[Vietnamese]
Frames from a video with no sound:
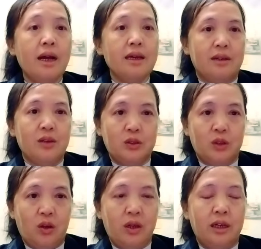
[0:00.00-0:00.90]
hai giờ cho
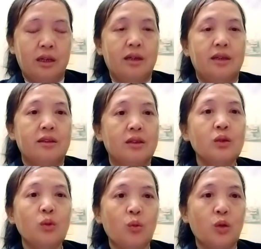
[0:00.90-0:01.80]
chó ấy
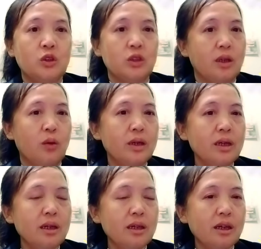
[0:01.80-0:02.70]
tự uo chỉ tao
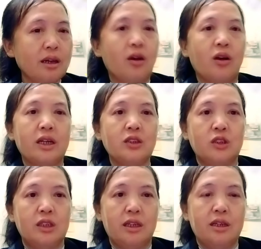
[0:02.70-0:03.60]
ít khó đã
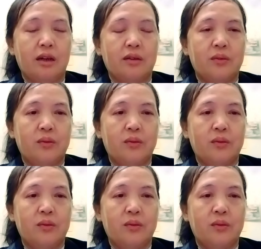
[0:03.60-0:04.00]
chỉ nữa